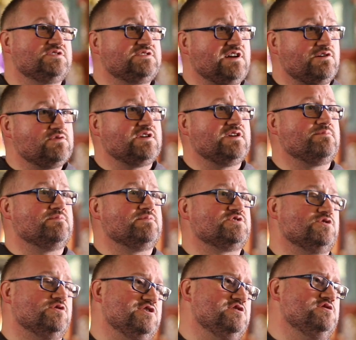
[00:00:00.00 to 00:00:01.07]
z całkiem
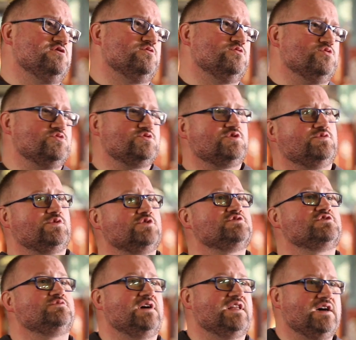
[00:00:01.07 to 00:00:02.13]
solidną, dużą,
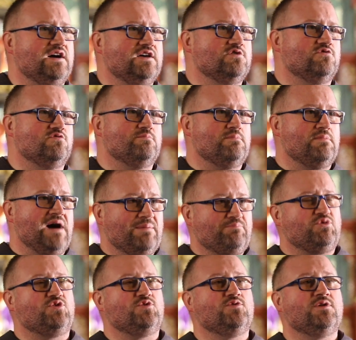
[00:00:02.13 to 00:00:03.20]
rozkładaną
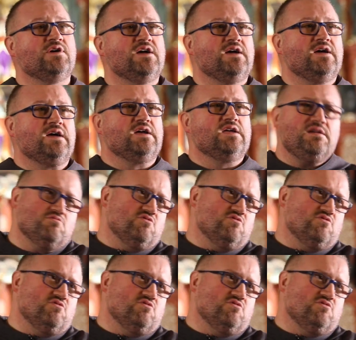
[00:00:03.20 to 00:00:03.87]
mapą i